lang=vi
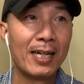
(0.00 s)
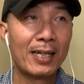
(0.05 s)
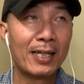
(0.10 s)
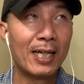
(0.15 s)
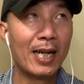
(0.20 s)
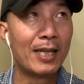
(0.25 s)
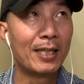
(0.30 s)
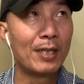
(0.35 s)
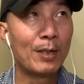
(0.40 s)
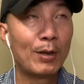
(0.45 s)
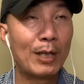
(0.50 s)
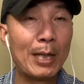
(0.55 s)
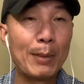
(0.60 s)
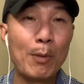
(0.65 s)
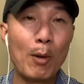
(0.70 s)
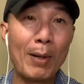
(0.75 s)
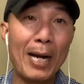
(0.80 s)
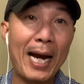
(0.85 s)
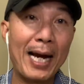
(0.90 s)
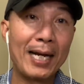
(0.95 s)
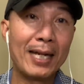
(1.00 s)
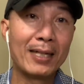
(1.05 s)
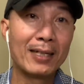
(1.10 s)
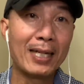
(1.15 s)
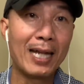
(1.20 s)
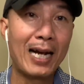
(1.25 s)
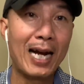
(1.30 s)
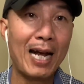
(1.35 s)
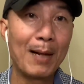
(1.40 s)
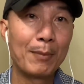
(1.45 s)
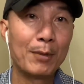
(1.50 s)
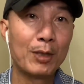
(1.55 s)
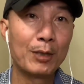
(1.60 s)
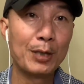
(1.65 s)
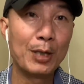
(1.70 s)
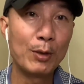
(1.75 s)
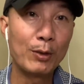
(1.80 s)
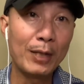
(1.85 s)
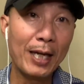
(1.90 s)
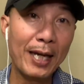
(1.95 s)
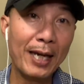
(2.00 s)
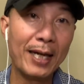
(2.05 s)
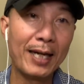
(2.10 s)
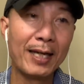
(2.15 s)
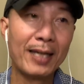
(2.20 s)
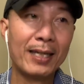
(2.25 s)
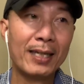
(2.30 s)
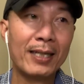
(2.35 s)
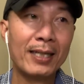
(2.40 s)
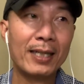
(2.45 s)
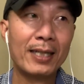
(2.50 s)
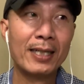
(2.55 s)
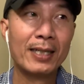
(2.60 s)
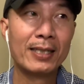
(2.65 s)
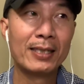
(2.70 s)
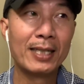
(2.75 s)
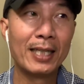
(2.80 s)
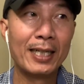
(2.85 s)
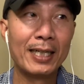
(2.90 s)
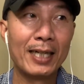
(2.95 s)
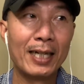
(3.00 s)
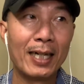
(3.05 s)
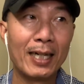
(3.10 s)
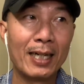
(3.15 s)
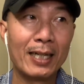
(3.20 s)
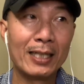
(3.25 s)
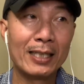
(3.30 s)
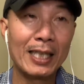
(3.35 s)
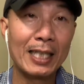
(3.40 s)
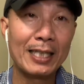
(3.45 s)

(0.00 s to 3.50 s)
để nhiều khi một ngày người ta làm được nhiều tiền thì người ta